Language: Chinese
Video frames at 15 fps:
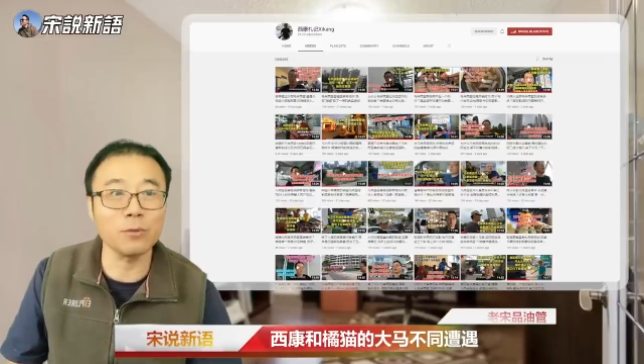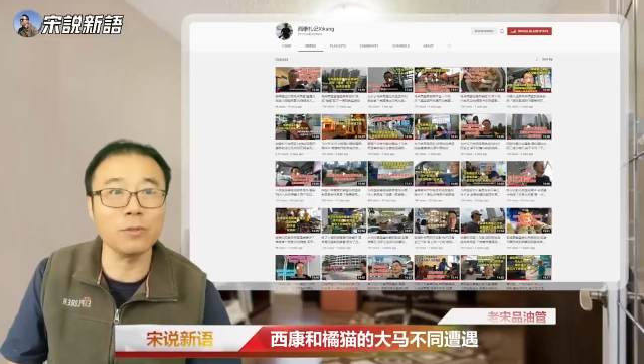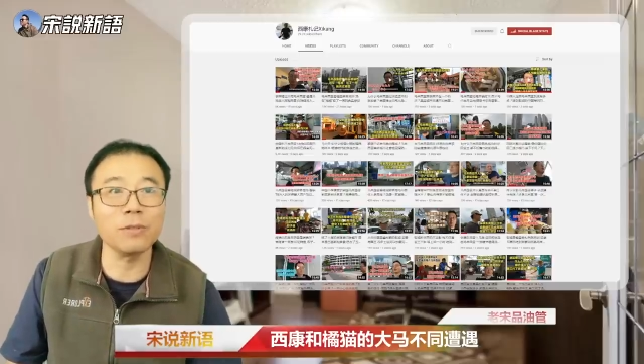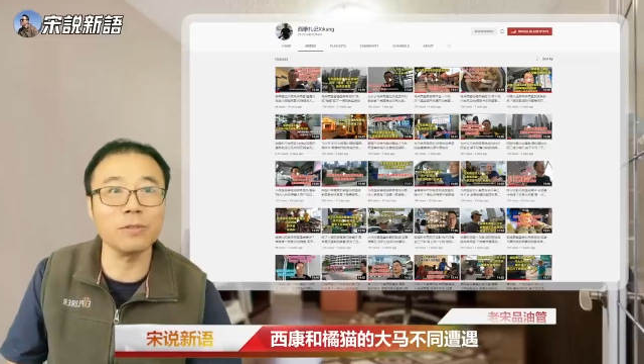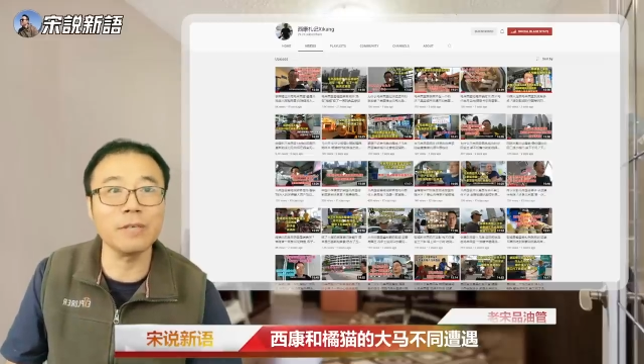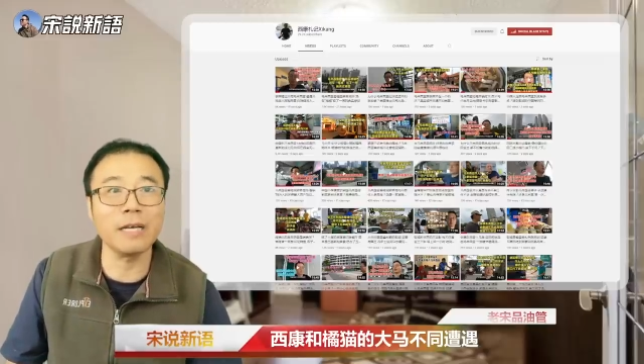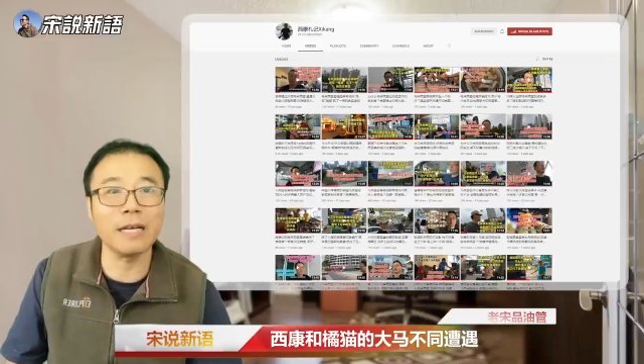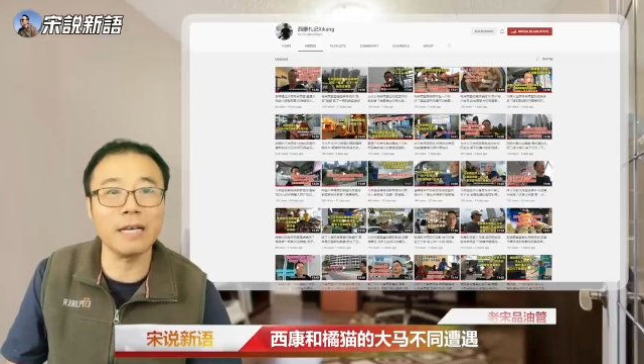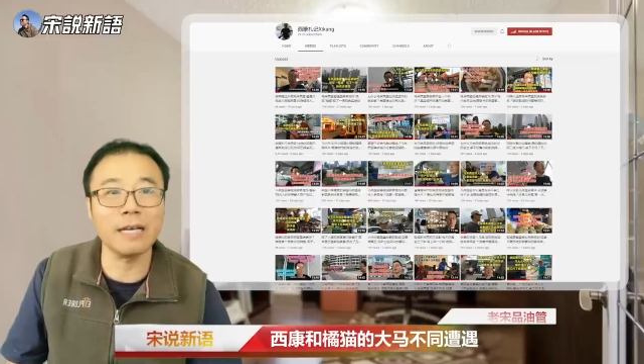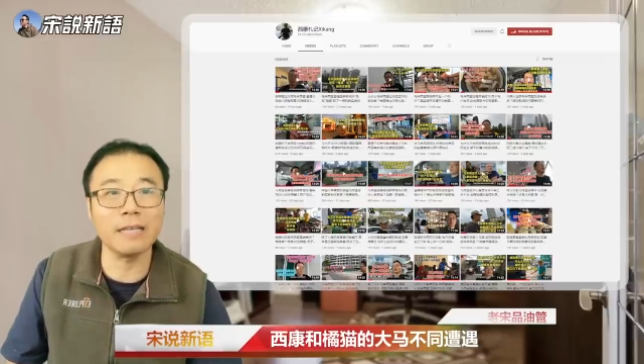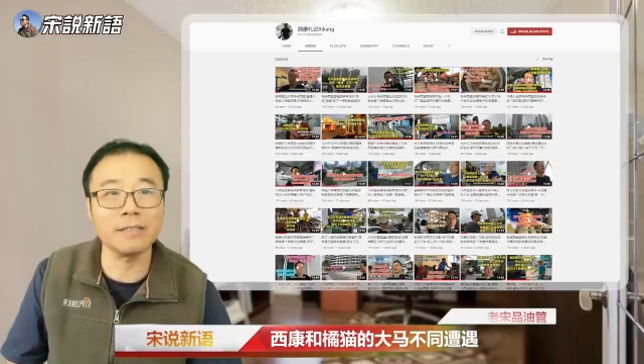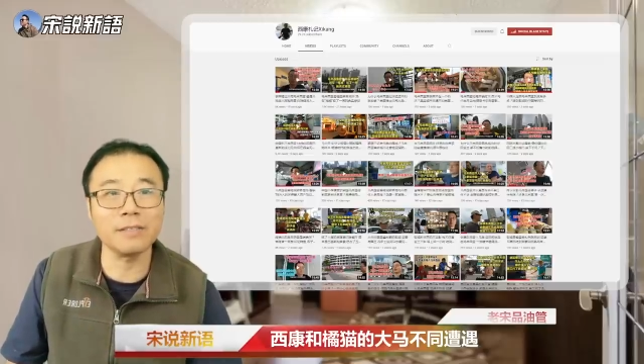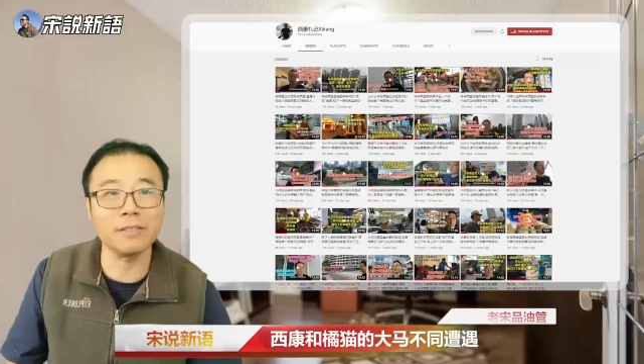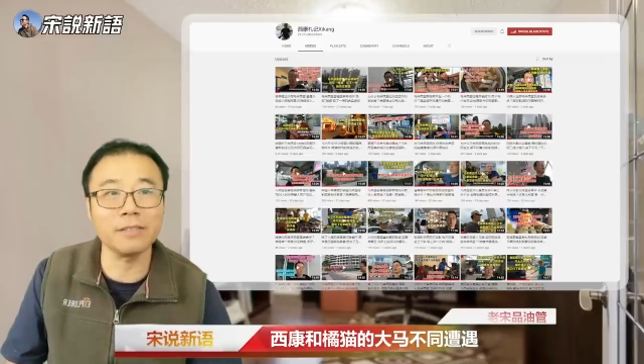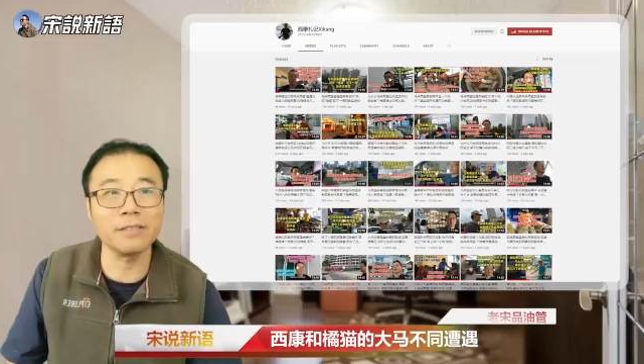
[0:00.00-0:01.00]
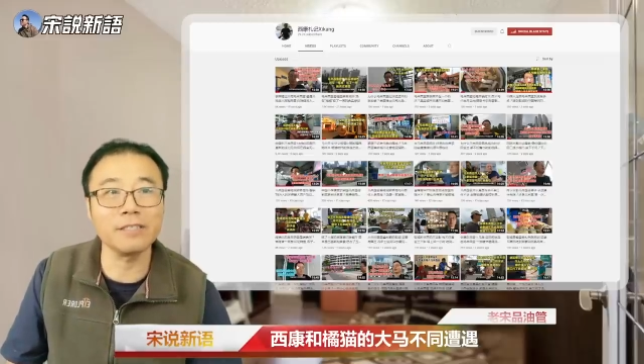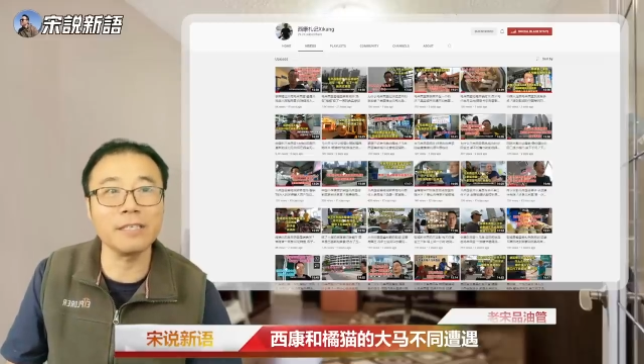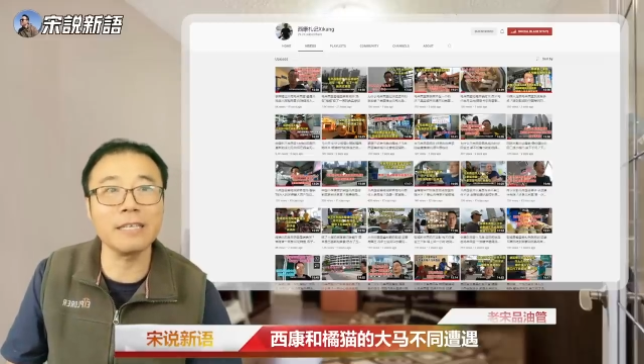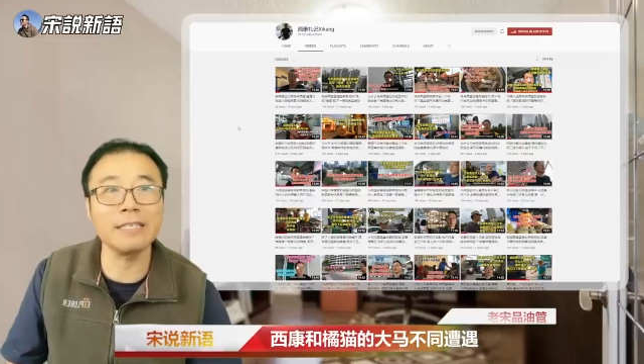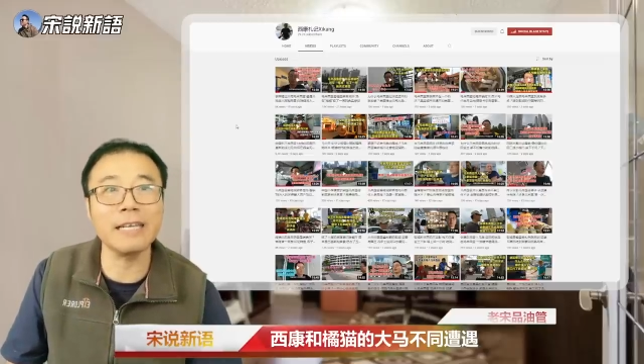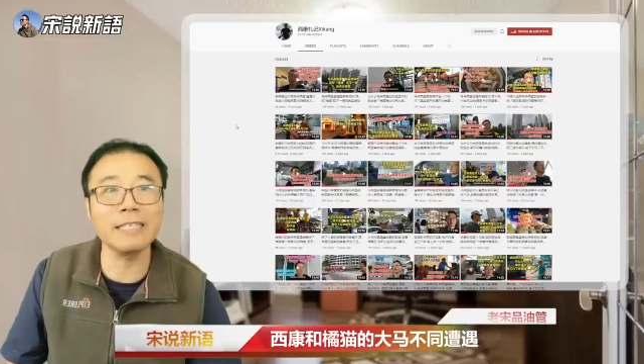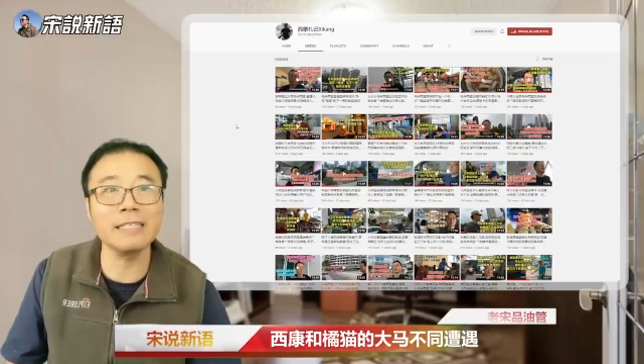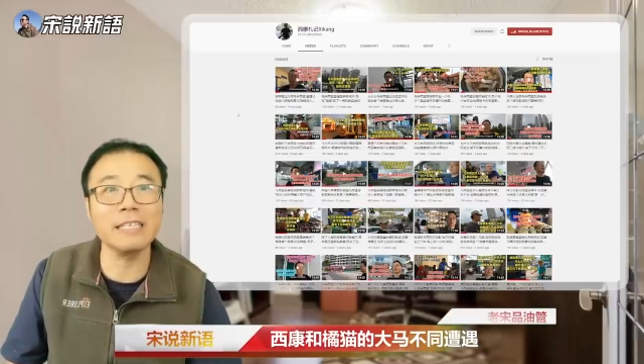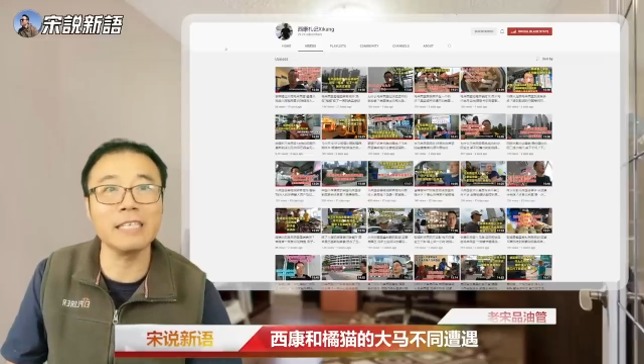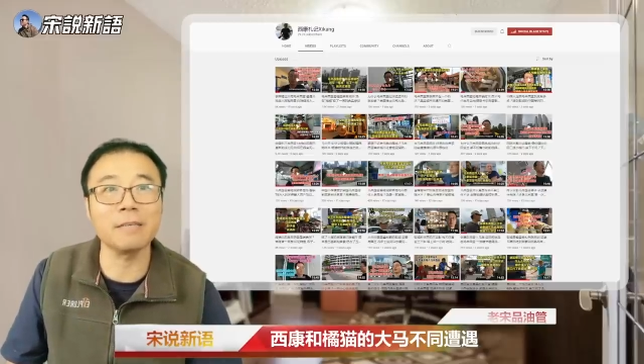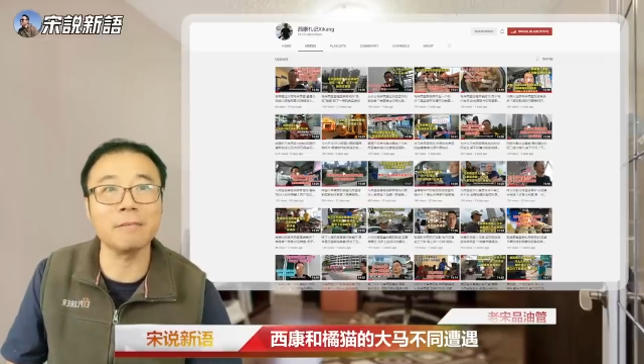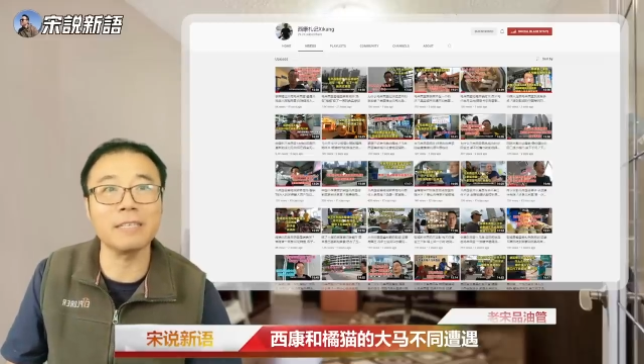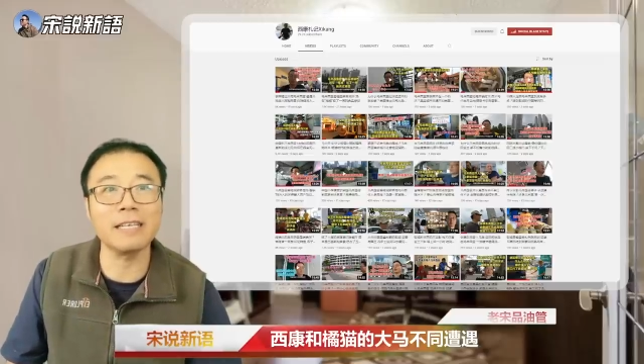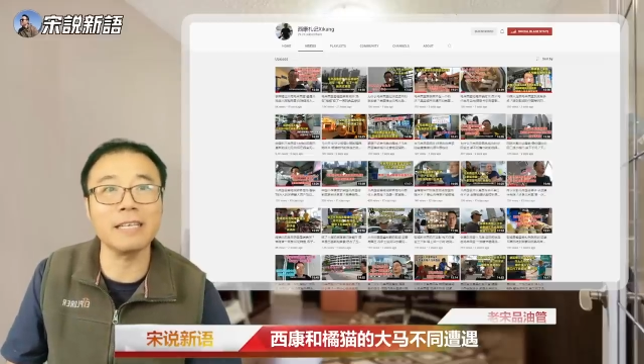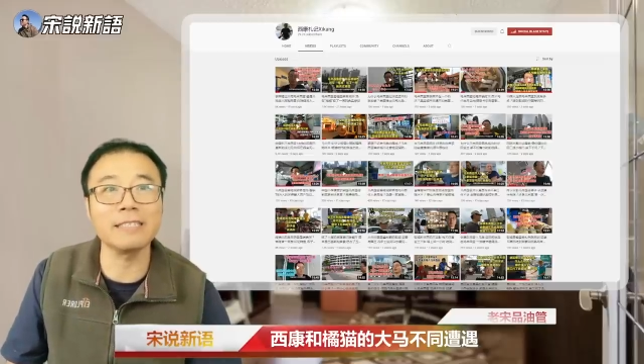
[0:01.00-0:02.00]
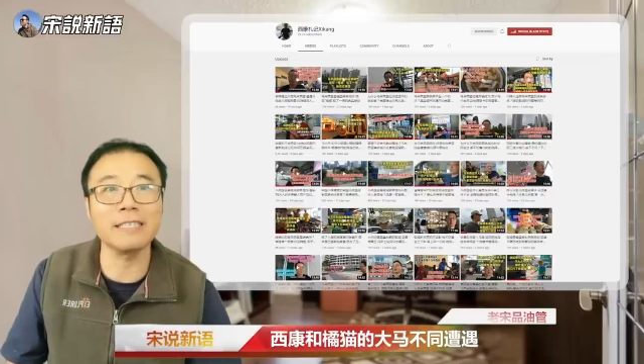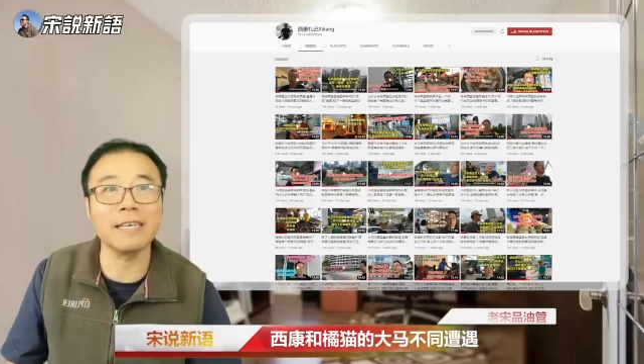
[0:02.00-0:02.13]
从啊，就是西康札记里边他